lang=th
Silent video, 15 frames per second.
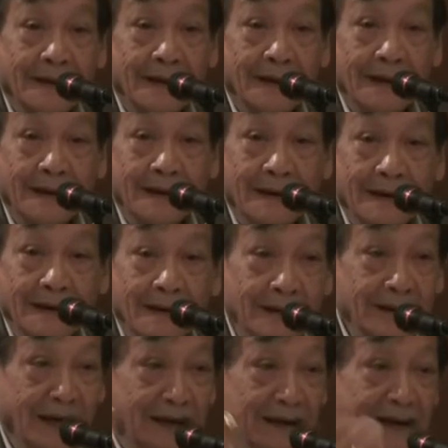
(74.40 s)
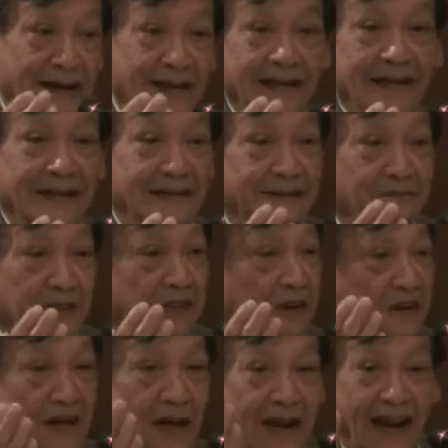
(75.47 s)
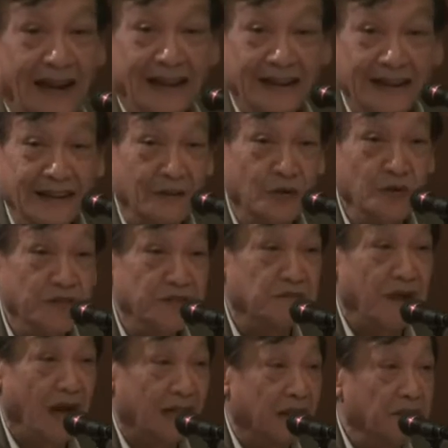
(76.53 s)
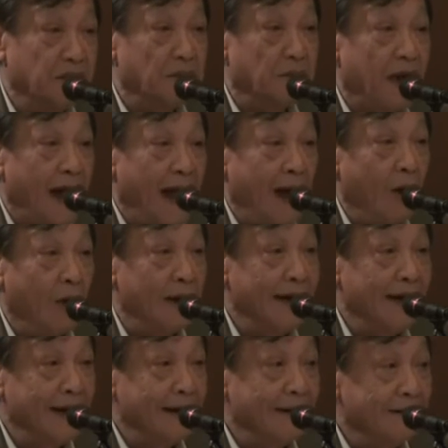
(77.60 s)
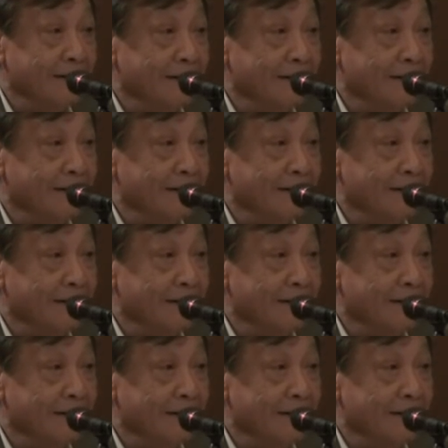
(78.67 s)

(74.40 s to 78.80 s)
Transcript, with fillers: นะ แล้วอย่างเรื่องที่อย่างไม่ต้องเรื่องอะไร อย่างเรื่องคุณสมัครทำกับข้าวอย่างเงี้ย